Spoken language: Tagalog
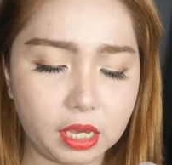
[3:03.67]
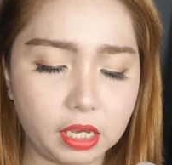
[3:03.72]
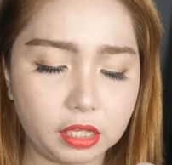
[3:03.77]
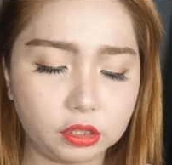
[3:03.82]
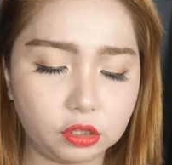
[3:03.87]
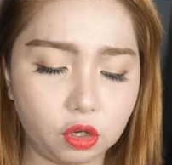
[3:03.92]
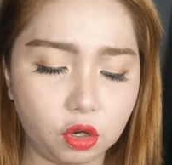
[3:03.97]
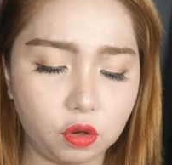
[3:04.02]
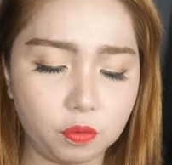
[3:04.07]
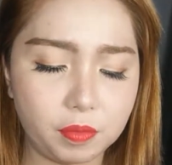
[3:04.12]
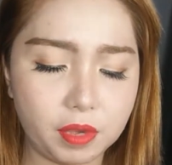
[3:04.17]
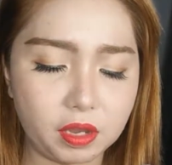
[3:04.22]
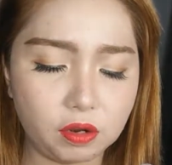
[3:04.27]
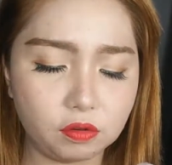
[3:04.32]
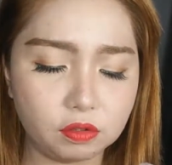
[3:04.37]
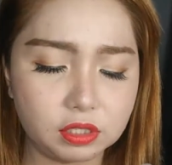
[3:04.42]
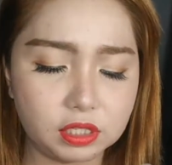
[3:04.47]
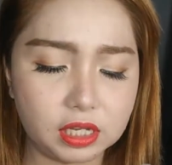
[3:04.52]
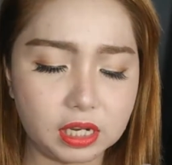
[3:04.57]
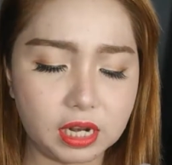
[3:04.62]
Ito,
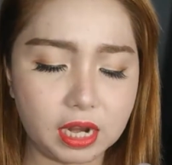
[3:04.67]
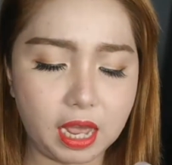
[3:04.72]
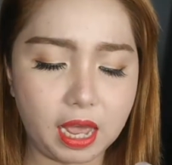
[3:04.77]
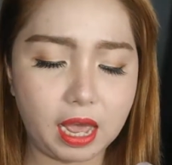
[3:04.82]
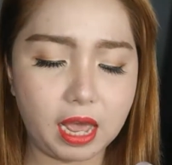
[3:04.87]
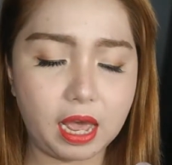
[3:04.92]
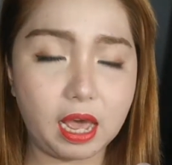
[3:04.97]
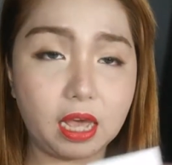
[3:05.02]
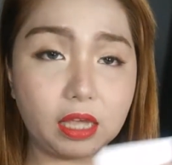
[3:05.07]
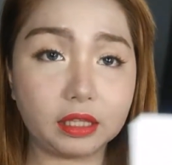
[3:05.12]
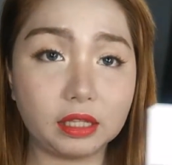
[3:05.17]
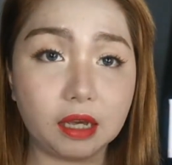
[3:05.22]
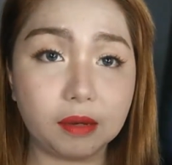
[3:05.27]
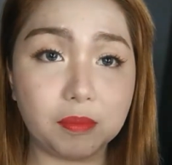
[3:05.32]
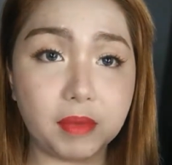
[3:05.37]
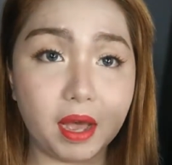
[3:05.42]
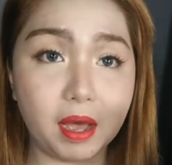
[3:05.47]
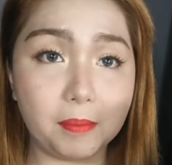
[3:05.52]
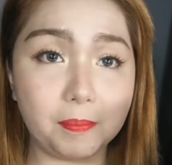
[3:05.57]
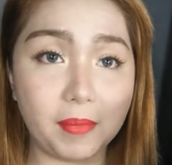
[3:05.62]
meron sila
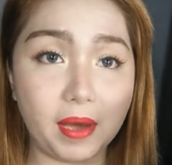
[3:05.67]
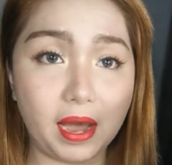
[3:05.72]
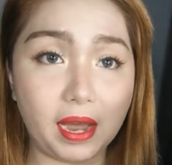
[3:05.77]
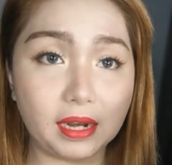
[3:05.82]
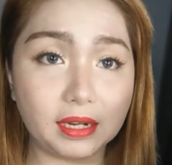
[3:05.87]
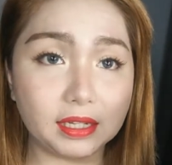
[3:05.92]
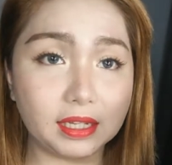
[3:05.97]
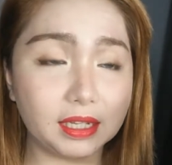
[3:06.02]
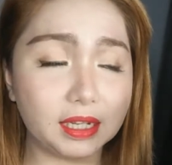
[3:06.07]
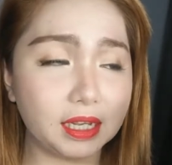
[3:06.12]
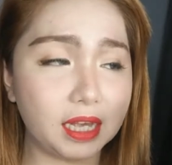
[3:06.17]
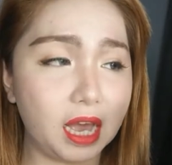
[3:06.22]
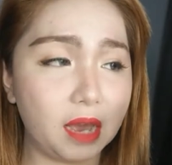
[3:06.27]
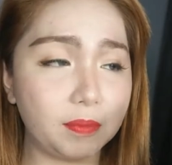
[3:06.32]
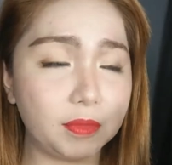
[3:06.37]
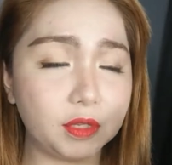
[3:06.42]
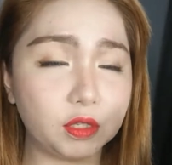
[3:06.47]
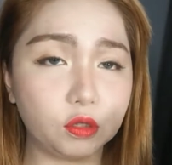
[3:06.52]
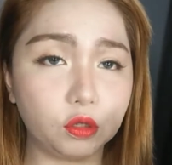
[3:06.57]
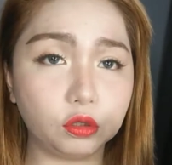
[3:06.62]
ng makapal.
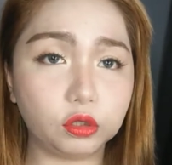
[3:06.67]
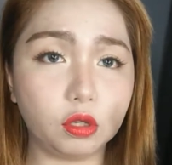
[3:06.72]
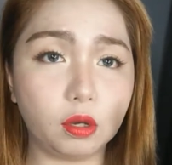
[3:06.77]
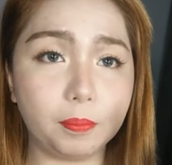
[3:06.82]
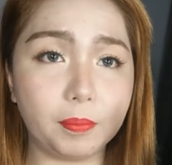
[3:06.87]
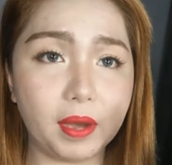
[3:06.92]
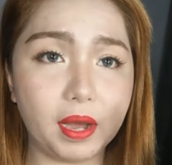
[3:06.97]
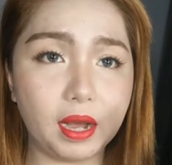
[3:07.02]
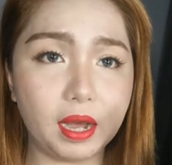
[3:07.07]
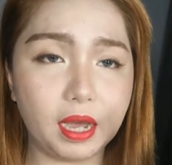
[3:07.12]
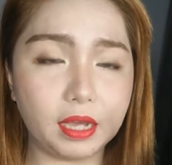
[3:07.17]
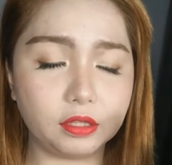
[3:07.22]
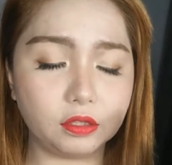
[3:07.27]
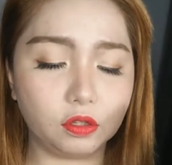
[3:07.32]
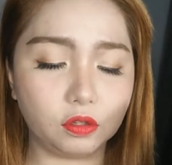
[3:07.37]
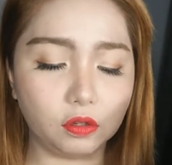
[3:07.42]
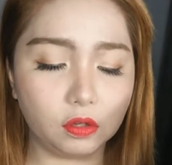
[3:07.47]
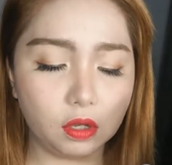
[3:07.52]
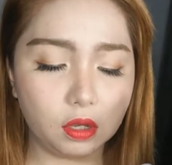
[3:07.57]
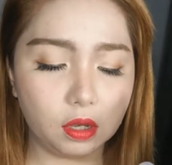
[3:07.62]
Ginagamit ko to pang
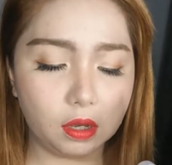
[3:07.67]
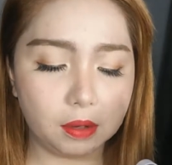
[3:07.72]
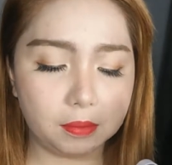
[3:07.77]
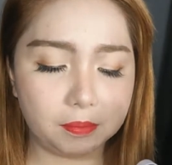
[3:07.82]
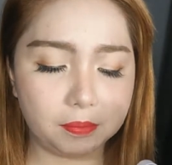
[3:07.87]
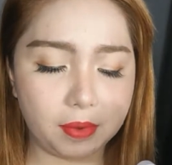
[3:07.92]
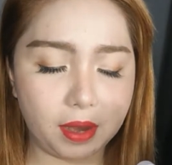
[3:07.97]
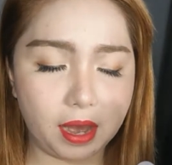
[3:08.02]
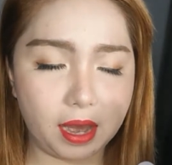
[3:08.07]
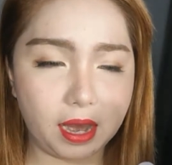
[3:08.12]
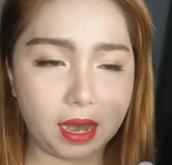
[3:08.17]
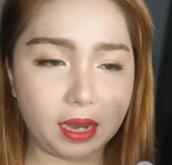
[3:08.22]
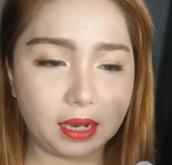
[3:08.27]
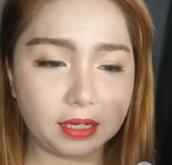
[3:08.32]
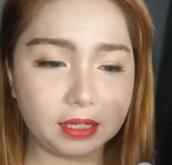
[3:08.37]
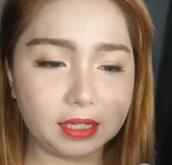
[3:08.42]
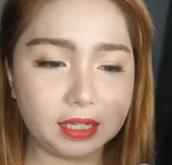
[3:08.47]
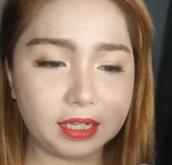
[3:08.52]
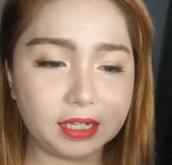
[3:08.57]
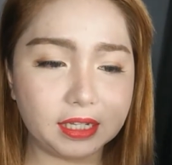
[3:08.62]
ano, pang
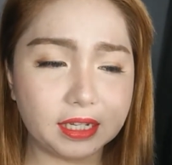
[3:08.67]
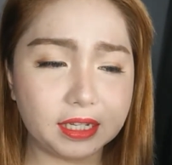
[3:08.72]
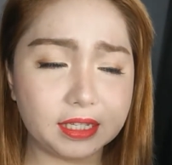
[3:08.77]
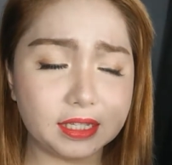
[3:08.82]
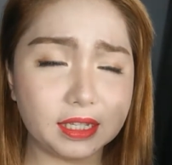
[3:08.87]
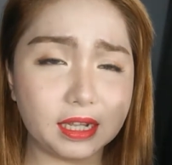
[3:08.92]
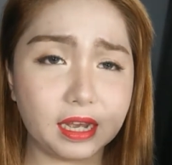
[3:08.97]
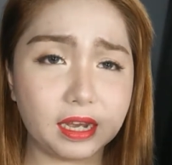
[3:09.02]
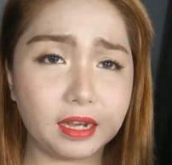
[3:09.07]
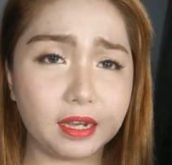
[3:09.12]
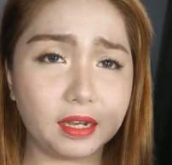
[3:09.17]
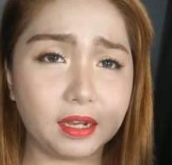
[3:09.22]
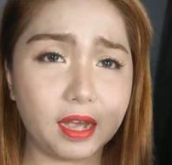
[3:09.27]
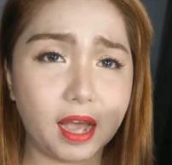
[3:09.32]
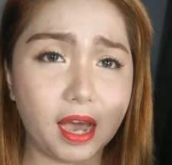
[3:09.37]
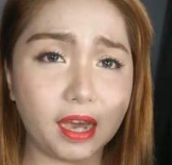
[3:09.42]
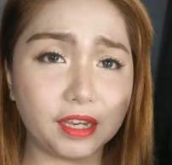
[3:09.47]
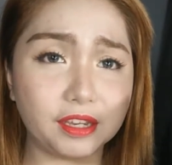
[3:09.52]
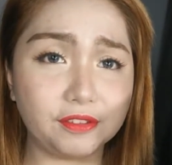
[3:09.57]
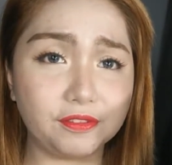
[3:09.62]
linis ng
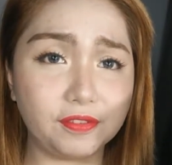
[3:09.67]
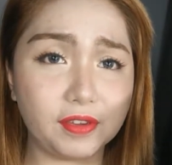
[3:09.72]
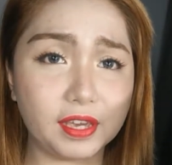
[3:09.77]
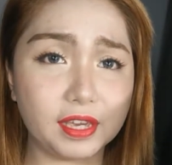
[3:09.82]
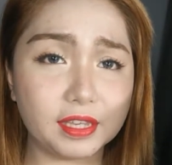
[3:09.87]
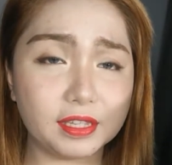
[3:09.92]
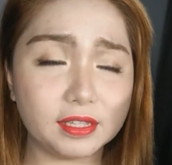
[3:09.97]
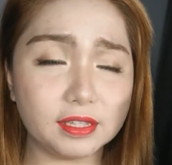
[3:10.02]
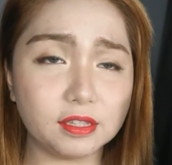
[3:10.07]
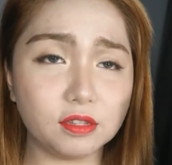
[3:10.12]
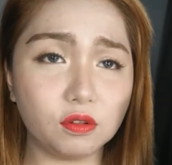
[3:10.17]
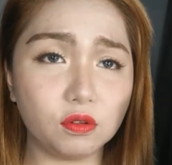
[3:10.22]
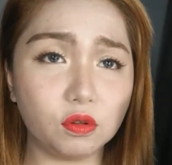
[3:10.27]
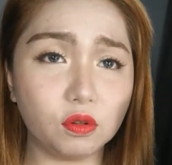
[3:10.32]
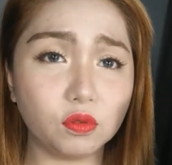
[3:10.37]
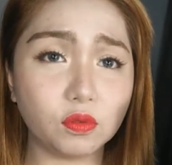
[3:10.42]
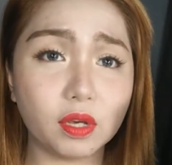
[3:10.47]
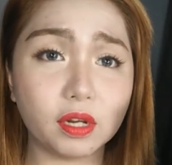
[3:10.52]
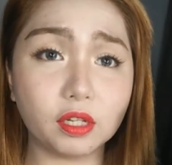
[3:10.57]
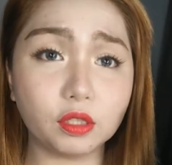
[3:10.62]
aking face. Yung
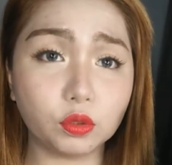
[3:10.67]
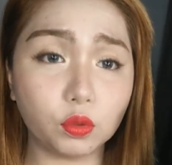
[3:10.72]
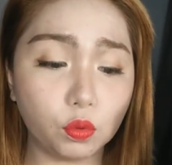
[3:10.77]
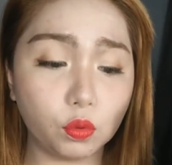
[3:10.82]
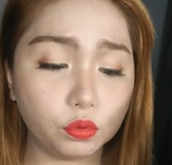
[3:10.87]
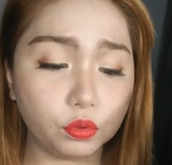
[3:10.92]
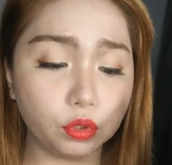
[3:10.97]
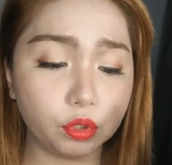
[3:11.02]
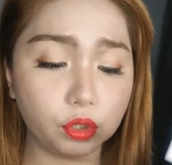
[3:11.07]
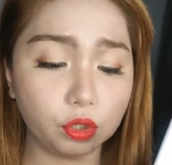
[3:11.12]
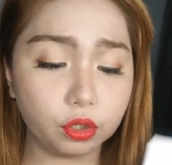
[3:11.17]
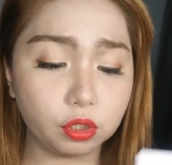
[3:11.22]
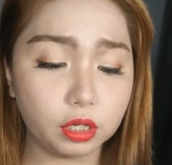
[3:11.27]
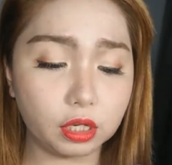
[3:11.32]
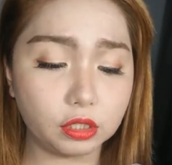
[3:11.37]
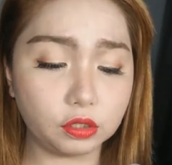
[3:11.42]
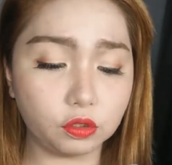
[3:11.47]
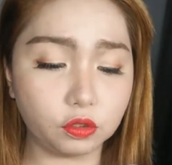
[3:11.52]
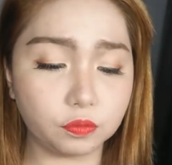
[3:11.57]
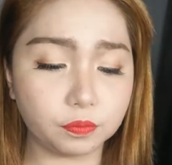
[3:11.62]
kunwari toner,
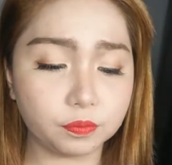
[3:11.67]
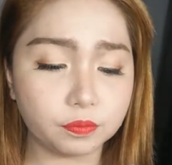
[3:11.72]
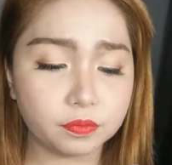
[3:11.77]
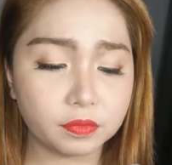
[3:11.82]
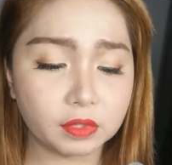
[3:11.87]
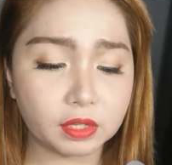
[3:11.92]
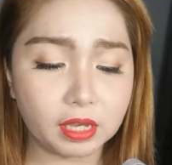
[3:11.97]
ganon.